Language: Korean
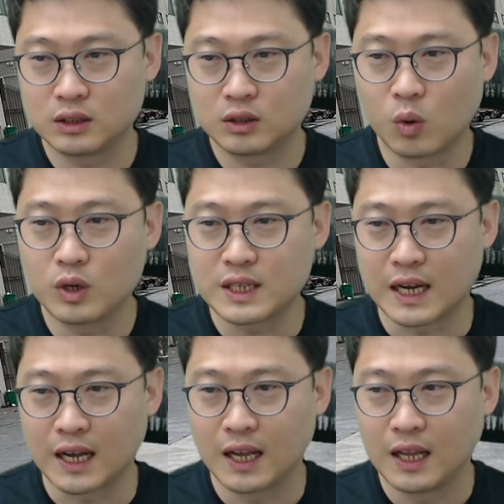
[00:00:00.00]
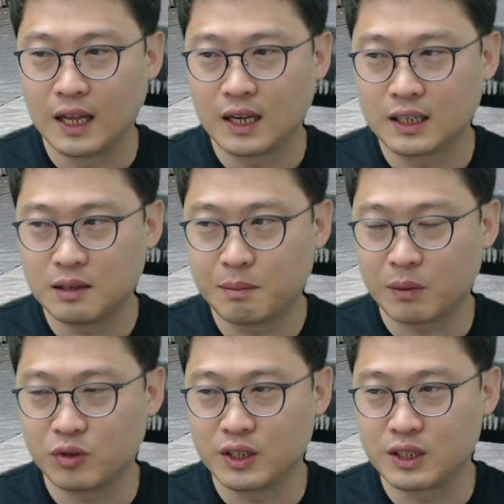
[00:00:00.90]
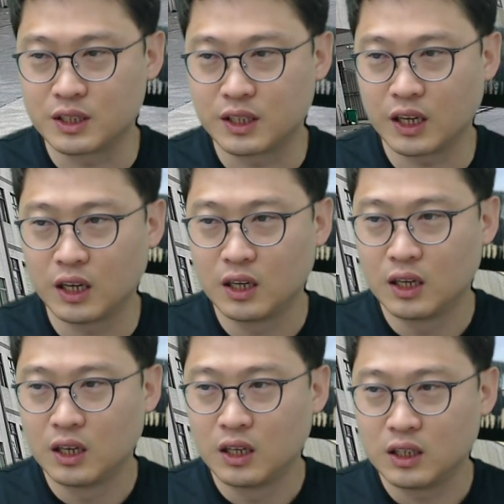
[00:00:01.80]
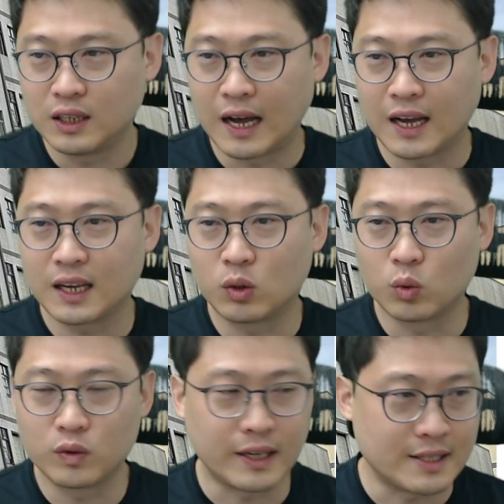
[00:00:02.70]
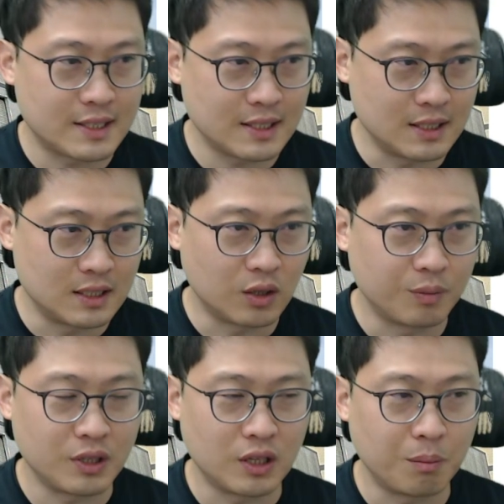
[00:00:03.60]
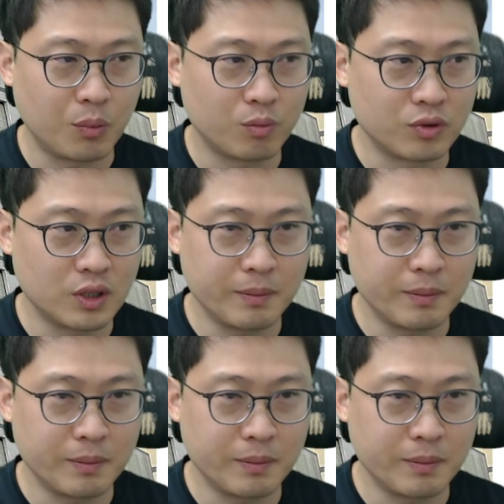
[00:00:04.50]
공장을 방문했을 때 이 한개동을 다 쓰는 업체 대표분을